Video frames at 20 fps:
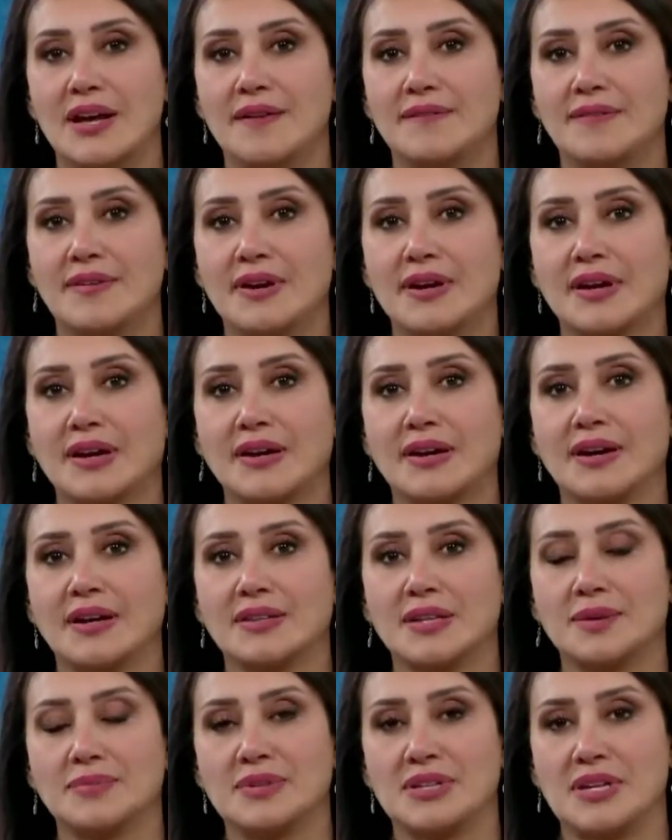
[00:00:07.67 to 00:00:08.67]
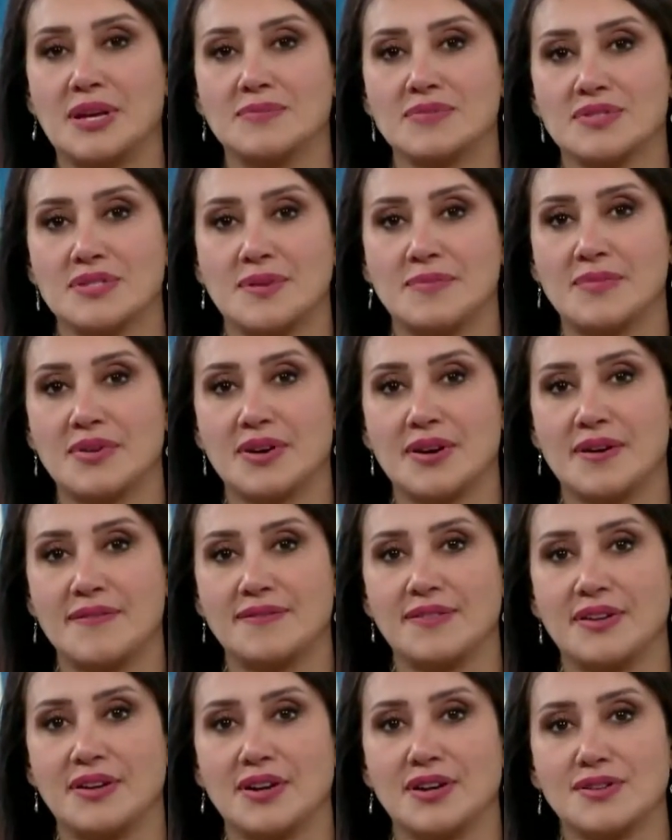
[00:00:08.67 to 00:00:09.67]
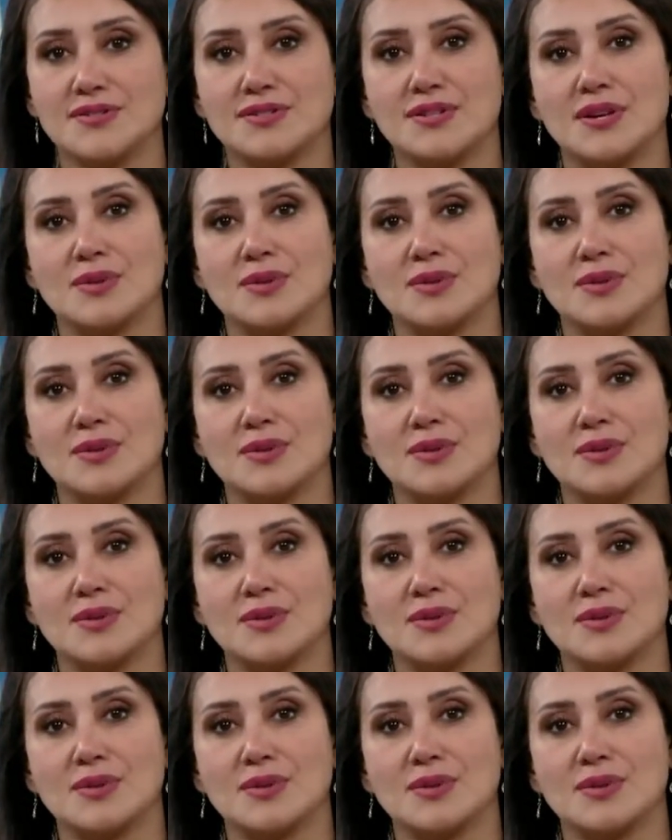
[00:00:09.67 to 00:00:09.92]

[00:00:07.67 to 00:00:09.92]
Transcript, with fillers: فرق الضبطية مستمرة في رصد